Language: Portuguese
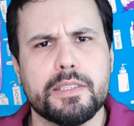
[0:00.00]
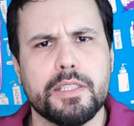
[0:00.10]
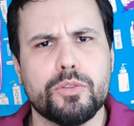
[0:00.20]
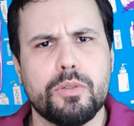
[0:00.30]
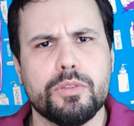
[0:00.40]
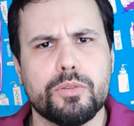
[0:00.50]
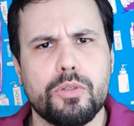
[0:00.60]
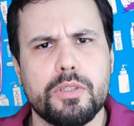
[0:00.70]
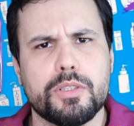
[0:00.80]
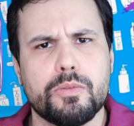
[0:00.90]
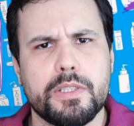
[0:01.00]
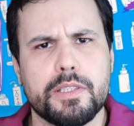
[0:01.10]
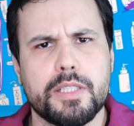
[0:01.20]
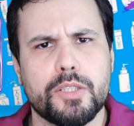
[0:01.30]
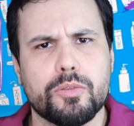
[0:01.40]
questões todas, com
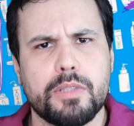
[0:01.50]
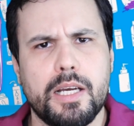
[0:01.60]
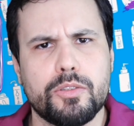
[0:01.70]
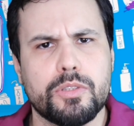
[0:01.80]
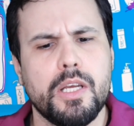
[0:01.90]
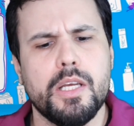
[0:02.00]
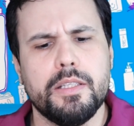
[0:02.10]
esses resultados?